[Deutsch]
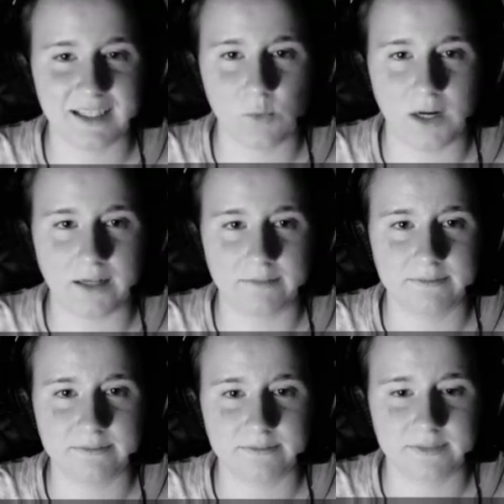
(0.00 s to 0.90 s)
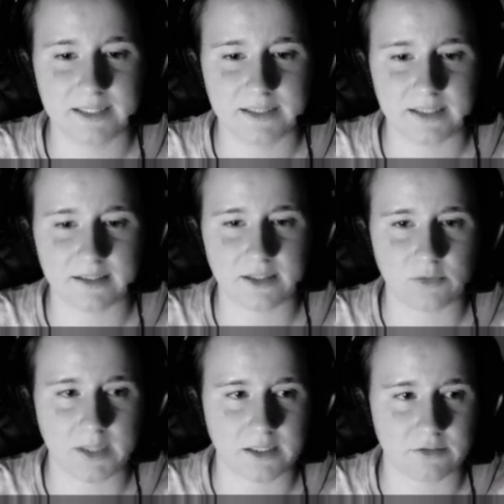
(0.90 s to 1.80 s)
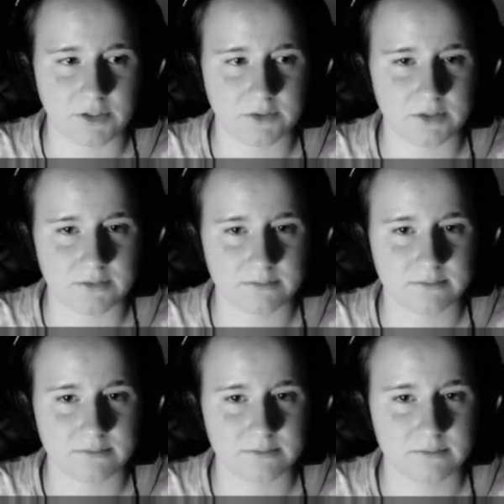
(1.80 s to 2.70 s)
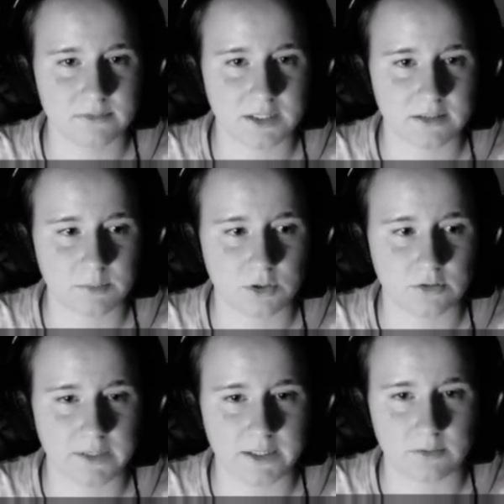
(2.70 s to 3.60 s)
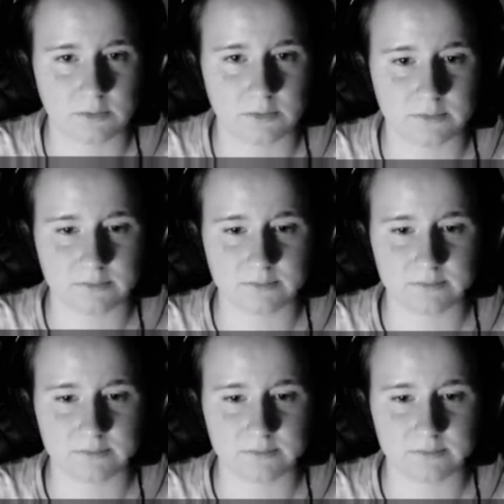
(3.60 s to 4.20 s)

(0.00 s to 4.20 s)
Aua. Das sah schmerzhaft aus. Das muss wehtun. Muss